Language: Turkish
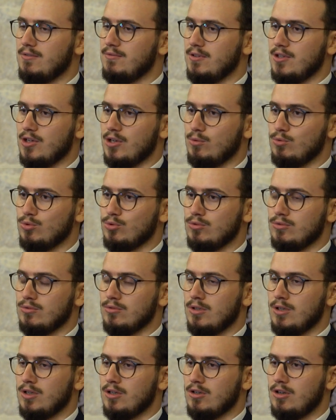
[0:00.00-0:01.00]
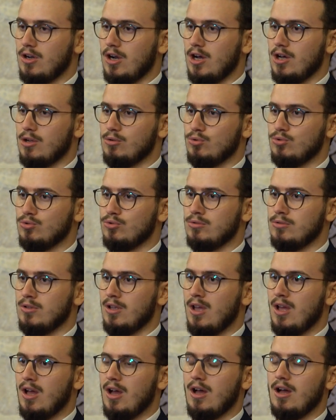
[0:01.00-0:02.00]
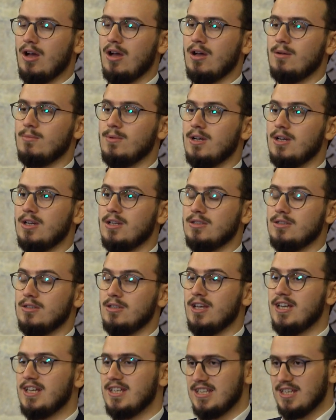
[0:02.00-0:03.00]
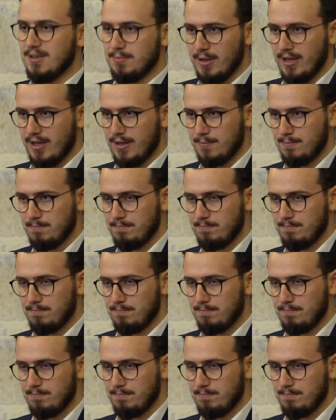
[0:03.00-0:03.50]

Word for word: Firavun, Karun, Haman gibi.